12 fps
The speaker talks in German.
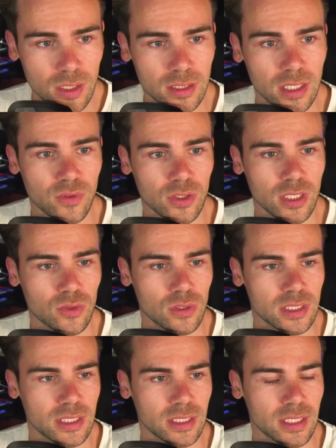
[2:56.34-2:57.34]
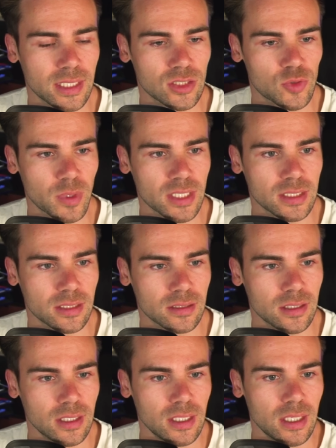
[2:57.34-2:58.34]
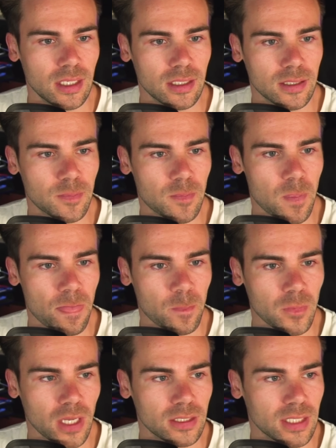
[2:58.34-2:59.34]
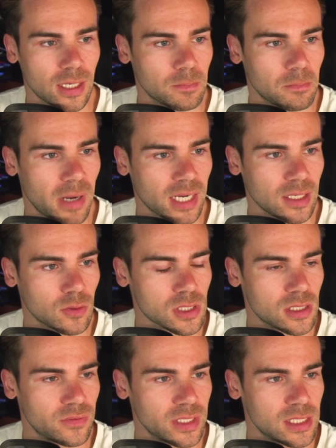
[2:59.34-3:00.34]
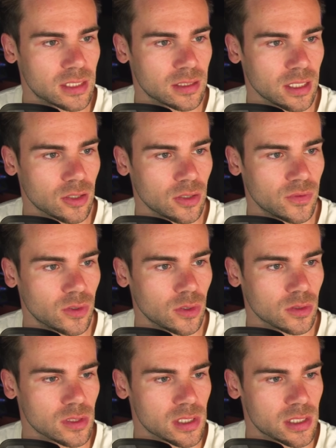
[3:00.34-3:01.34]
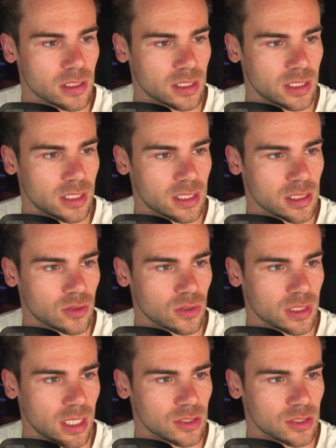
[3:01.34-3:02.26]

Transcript: Und dann wird natürlich hier der entsprechende ähm, ja, Markt ausgewählt. Dann können wir uns hier das natürlich